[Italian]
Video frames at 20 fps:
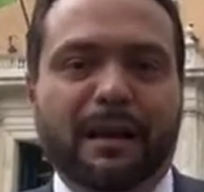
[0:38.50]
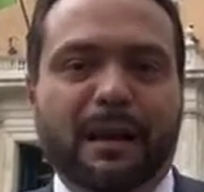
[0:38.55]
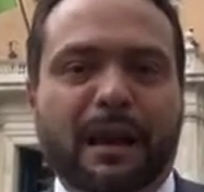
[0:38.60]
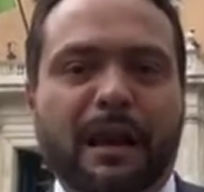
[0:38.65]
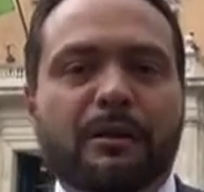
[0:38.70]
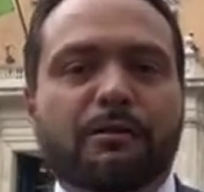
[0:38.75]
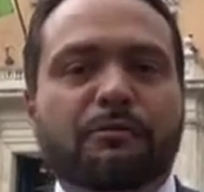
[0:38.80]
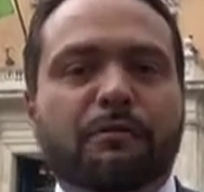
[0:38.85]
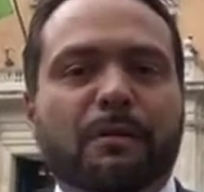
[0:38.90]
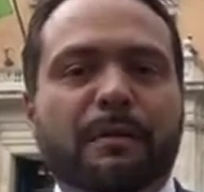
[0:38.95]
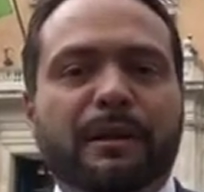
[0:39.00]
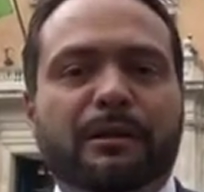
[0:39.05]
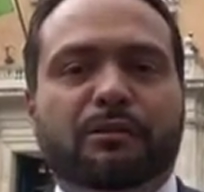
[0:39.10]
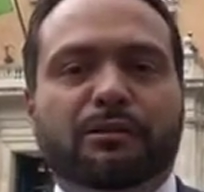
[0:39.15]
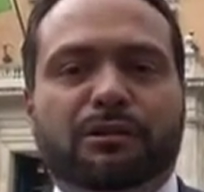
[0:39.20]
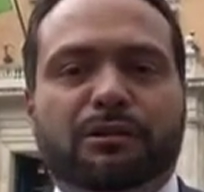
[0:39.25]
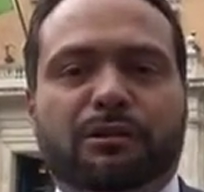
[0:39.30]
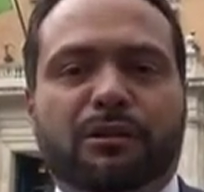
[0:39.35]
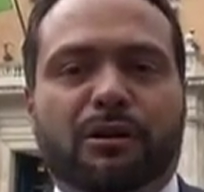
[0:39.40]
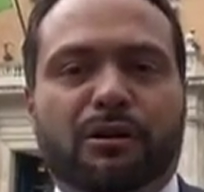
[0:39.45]
In un momento
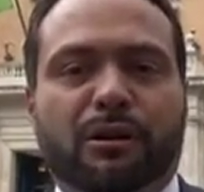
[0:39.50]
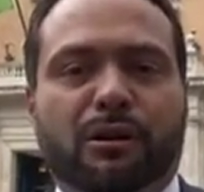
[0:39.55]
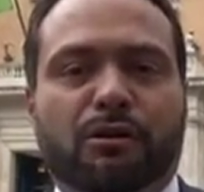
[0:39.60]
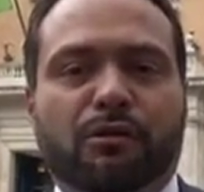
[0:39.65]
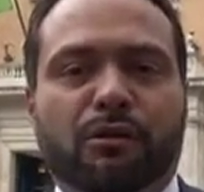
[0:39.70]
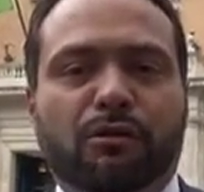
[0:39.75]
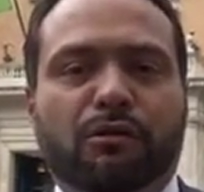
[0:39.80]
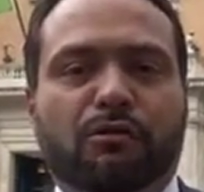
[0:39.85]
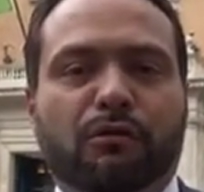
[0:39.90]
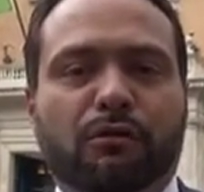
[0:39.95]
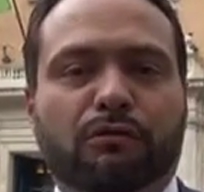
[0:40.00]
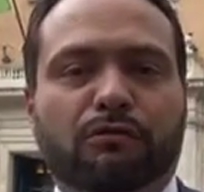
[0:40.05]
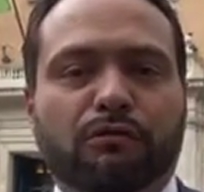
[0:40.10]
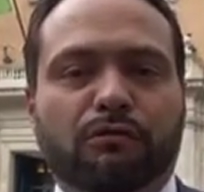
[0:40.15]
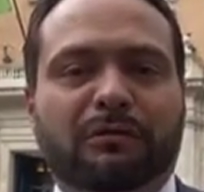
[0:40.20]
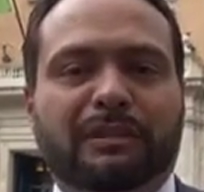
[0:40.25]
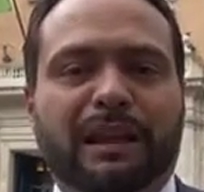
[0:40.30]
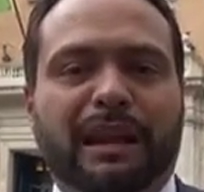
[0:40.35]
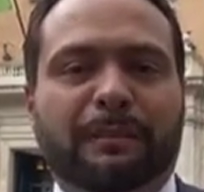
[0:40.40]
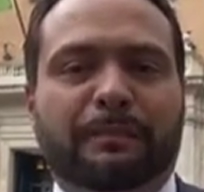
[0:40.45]
storico in cui
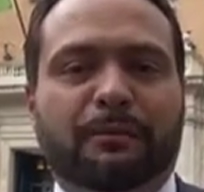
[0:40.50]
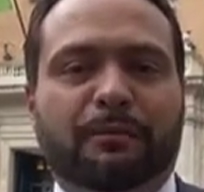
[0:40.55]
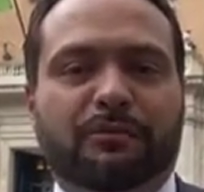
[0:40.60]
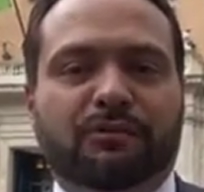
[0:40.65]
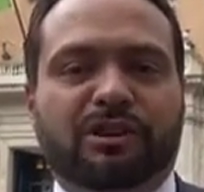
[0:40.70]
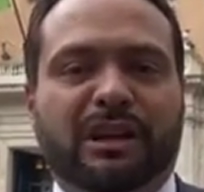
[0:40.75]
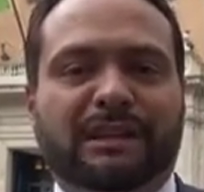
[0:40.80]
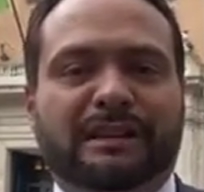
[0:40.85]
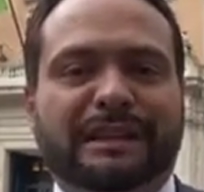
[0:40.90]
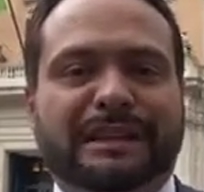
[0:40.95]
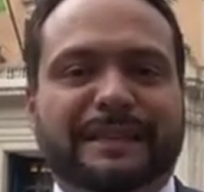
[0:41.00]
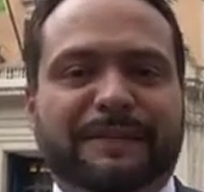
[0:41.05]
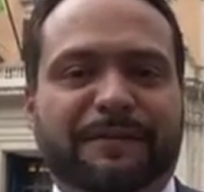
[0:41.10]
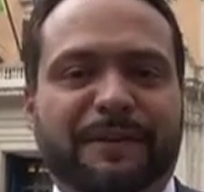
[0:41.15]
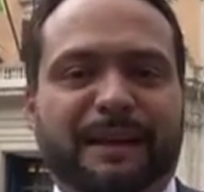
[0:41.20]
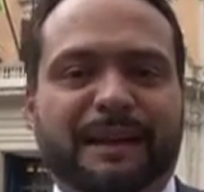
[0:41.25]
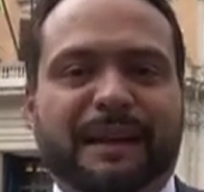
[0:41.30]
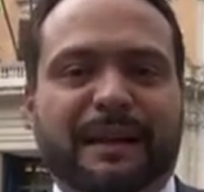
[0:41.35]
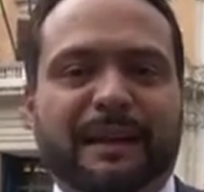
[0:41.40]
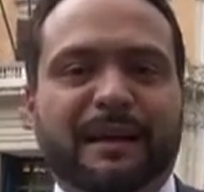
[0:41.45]
tutte le più urgenti
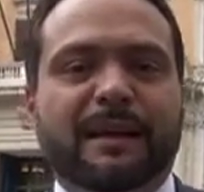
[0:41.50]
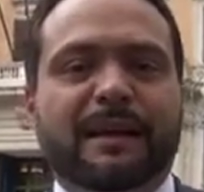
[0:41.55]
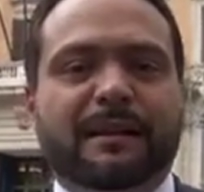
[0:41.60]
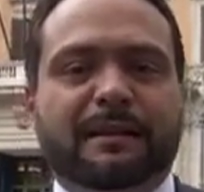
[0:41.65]
sfide,